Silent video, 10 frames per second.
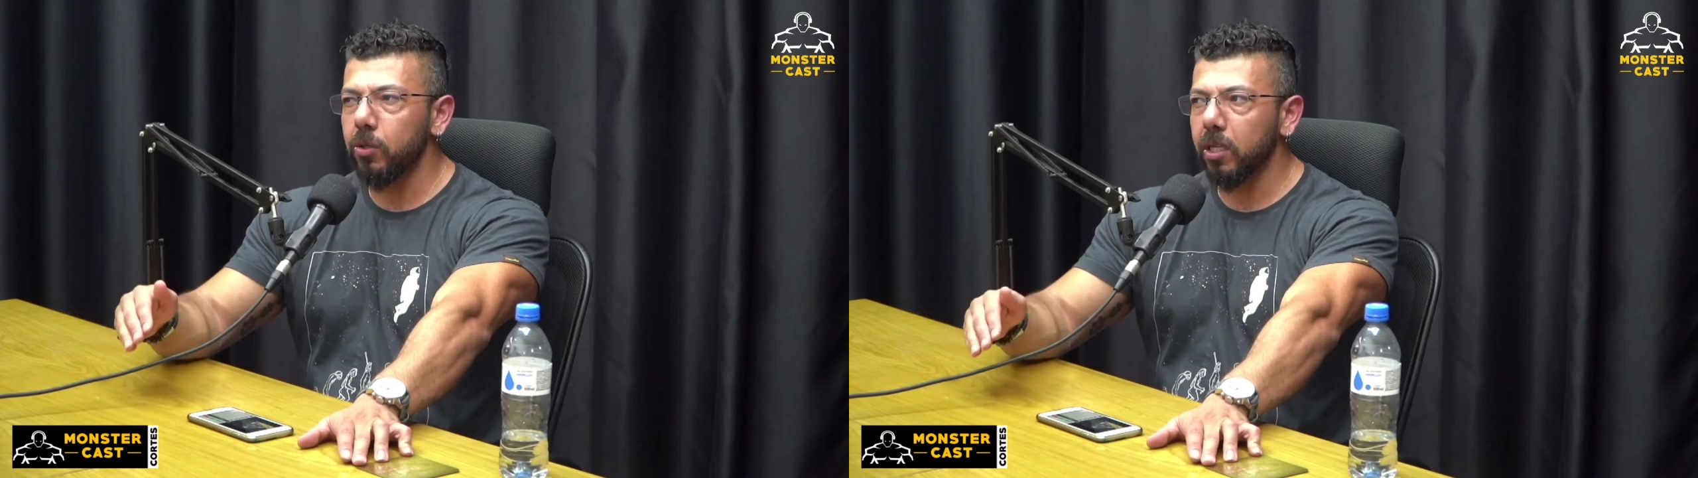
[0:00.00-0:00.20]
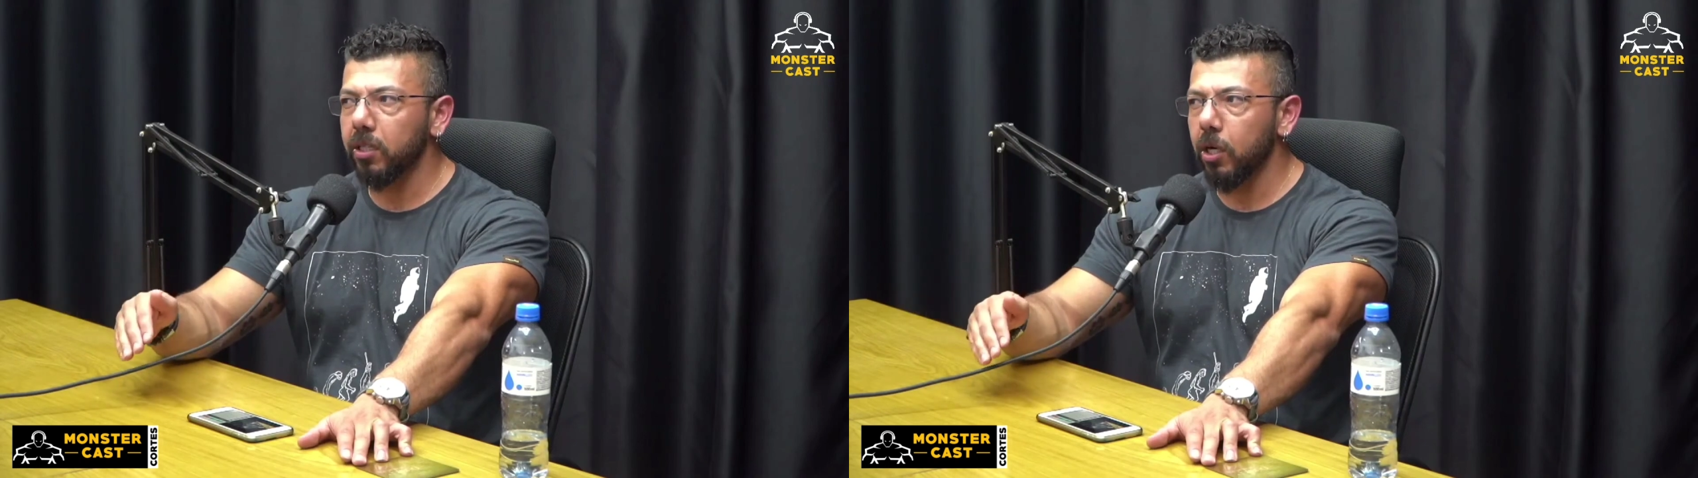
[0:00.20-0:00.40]

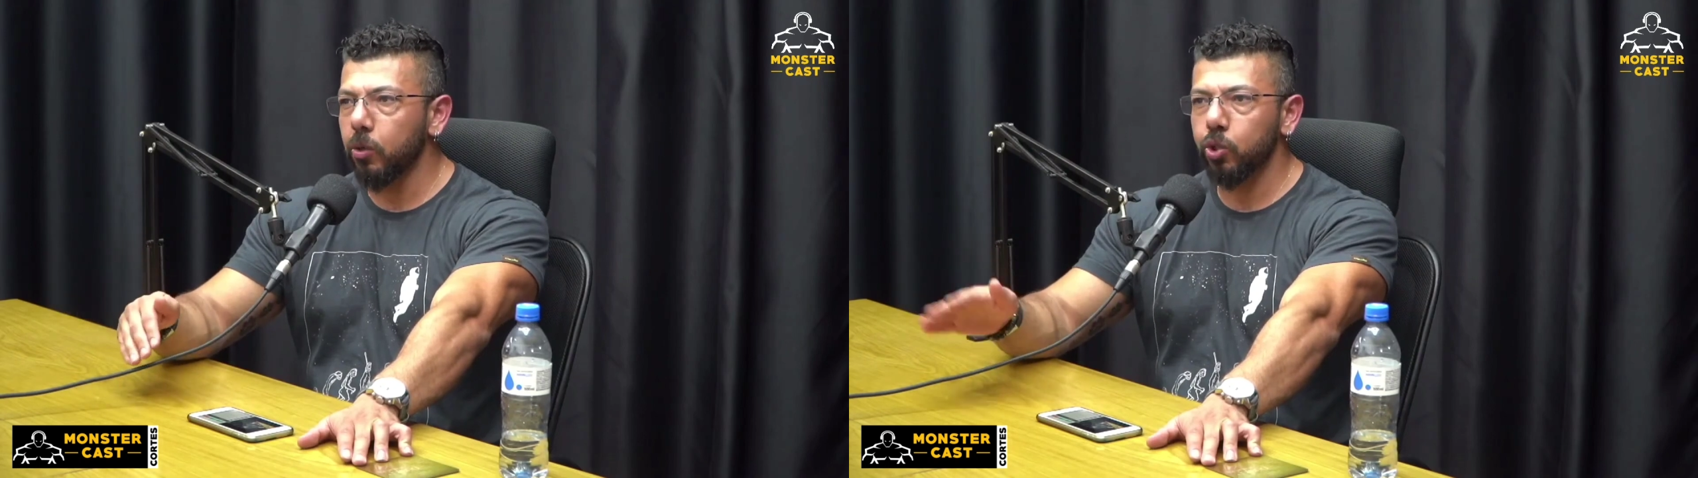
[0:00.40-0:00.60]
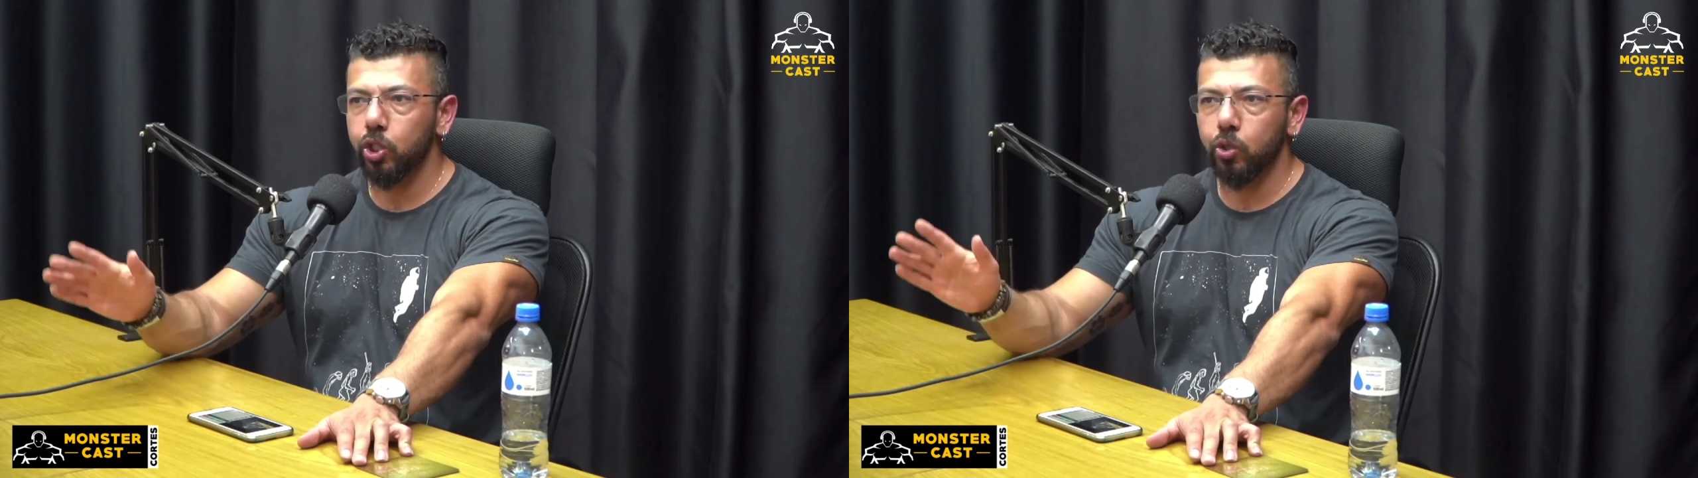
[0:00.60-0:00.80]
até uns